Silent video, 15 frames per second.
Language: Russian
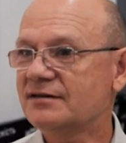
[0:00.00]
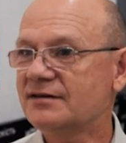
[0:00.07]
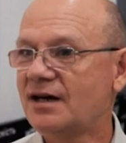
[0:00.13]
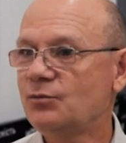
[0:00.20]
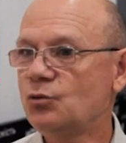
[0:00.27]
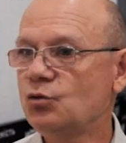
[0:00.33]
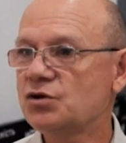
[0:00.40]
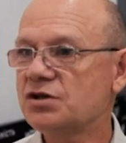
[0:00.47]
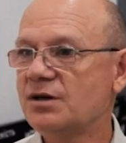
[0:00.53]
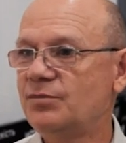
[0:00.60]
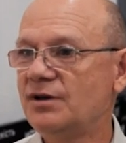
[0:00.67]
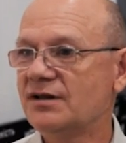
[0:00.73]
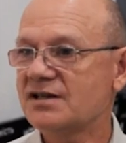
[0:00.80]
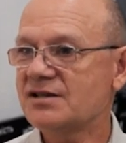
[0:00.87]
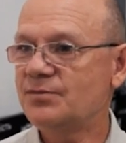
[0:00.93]
там уже
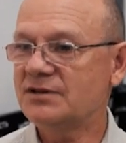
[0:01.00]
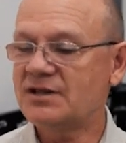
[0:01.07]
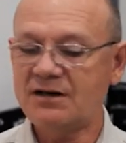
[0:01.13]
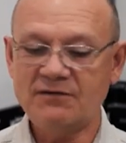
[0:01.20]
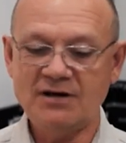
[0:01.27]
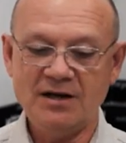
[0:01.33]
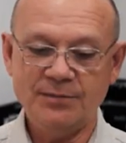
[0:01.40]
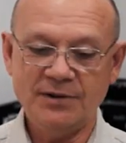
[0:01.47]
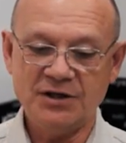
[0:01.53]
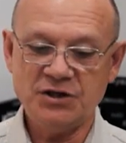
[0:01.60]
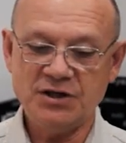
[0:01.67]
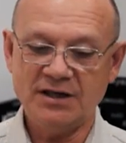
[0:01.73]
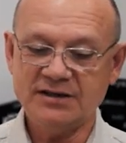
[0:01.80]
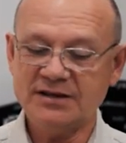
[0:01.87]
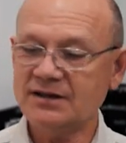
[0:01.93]
была смотровая
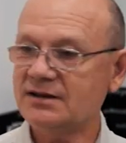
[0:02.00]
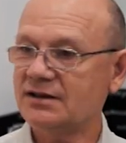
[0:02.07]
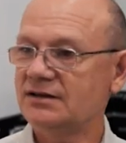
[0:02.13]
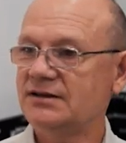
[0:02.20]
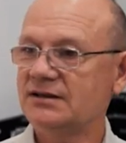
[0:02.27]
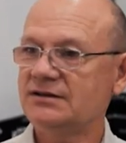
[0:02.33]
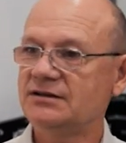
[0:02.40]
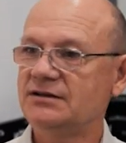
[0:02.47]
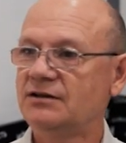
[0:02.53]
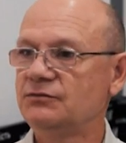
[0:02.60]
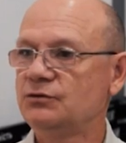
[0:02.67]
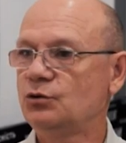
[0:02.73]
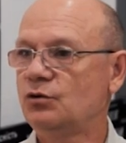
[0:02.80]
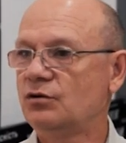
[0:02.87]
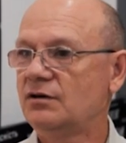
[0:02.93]
площадка когда-то
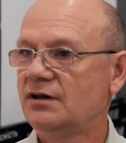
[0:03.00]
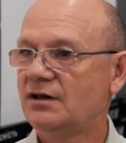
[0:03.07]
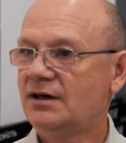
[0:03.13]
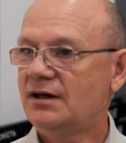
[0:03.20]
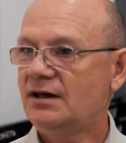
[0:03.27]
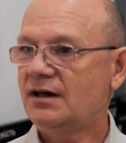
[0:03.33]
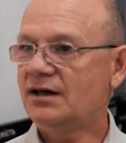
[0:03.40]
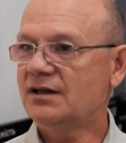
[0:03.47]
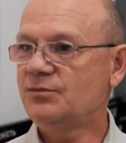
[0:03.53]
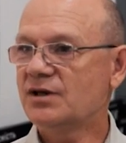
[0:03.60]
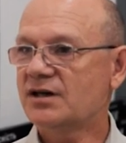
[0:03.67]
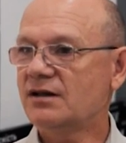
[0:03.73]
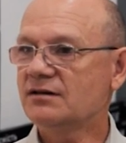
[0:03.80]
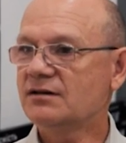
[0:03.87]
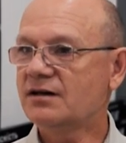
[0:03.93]
давно –
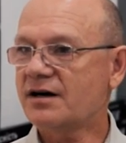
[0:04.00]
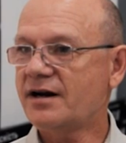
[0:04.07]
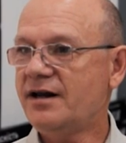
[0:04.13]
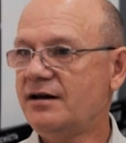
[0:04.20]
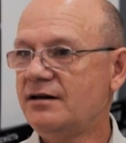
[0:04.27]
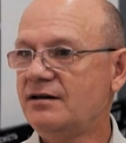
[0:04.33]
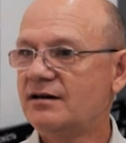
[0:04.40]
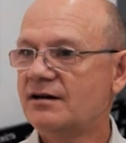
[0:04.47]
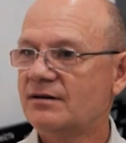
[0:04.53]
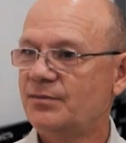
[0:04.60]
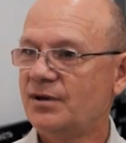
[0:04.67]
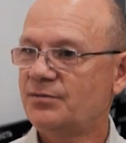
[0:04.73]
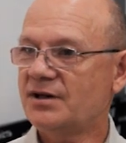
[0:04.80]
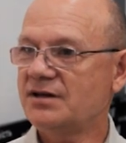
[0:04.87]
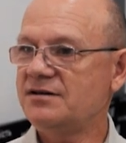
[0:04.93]
адмирал Грейг
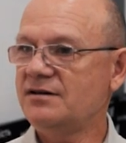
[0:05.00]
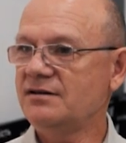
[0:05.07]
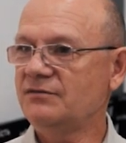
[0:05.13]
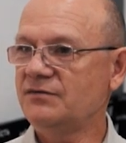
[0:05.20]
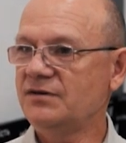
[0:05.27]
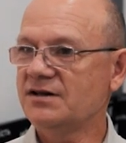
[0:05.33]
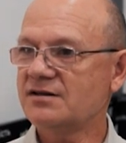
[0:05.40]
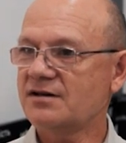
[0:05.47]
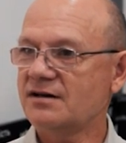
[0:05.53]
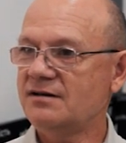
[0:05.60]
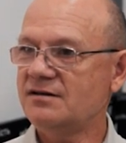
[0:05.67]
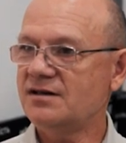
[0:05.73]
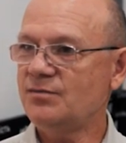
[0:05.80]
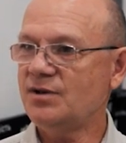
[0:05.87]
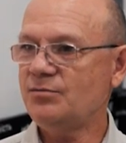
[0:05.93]
попросил
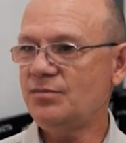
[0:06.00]
выстроить себе